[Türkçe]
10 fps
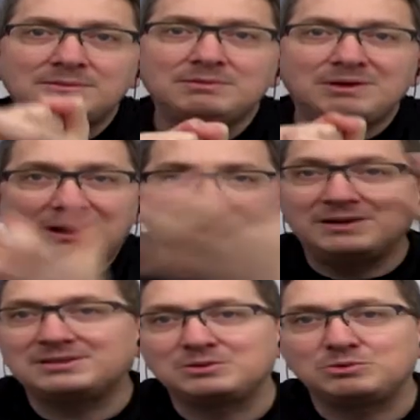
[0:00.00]

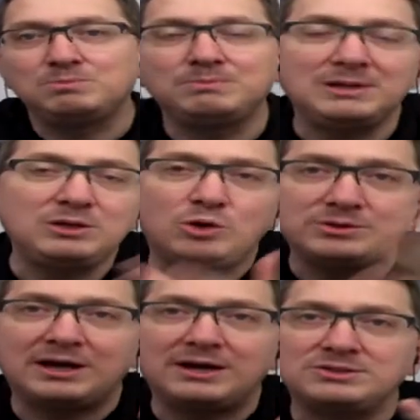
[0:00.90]
artık
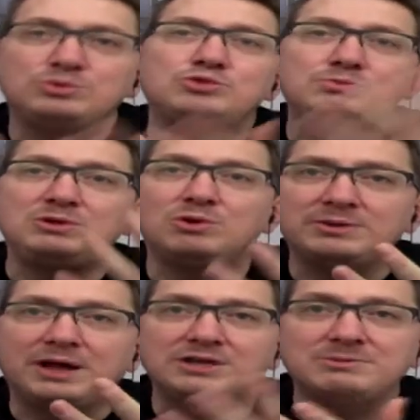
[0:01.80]
milyonlarca, yüz
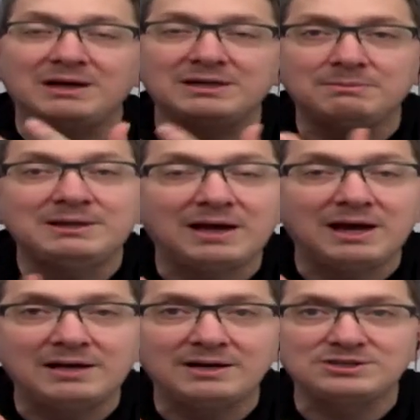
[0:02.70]
milyonlarca belki
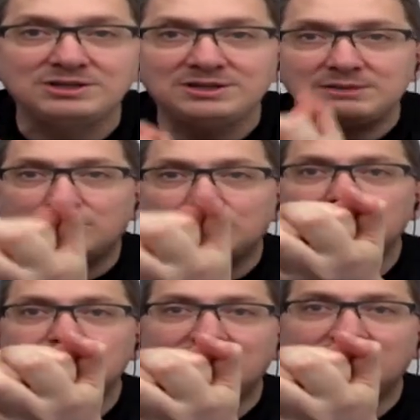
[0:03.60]
milyarlarca yıl
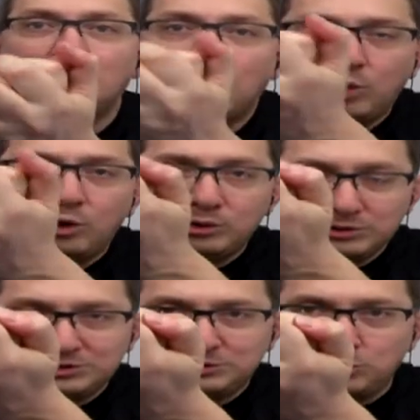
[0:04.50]
boyunca o
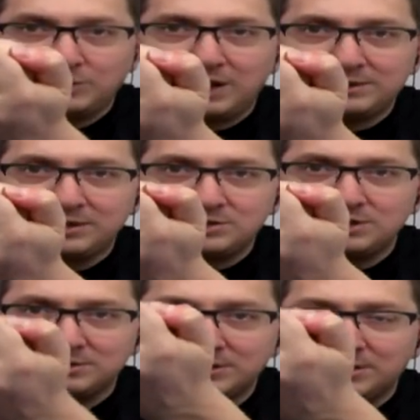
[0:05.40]
çökeltin
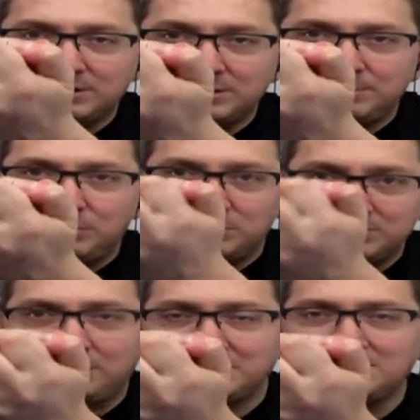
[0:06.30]
içerisinde kalabiliyor.
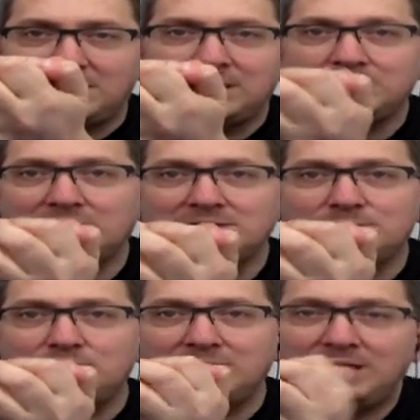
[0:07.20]
Safa sağlam
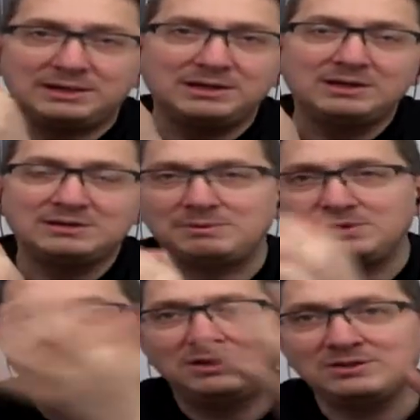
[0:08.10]
kalabiliyor. Yani tabi
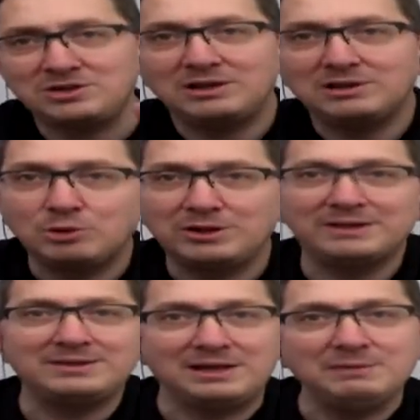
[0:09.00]
canlı
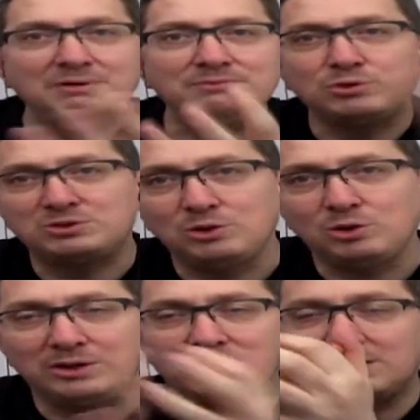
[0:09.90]
olarak değil ama fosili
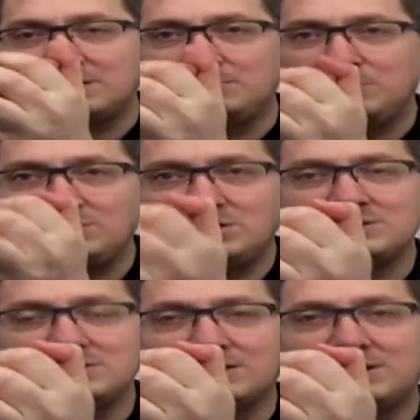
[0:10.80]
olarak kalabiliyor.
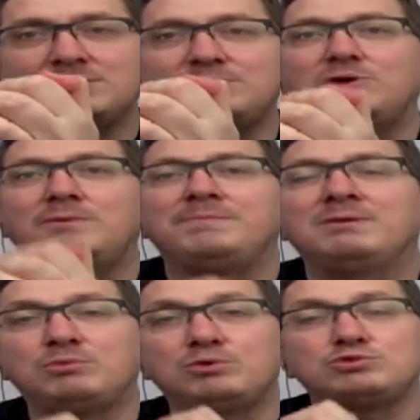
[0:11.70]
İçerisinde kalabiliyor.
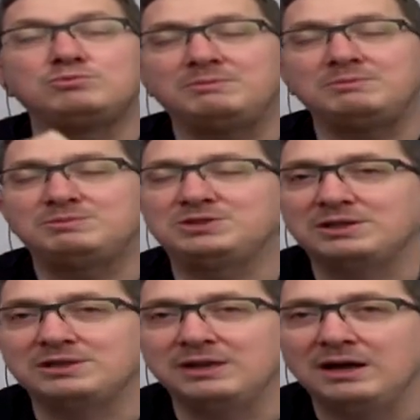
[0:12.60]
Bozulmamış bir şekilde.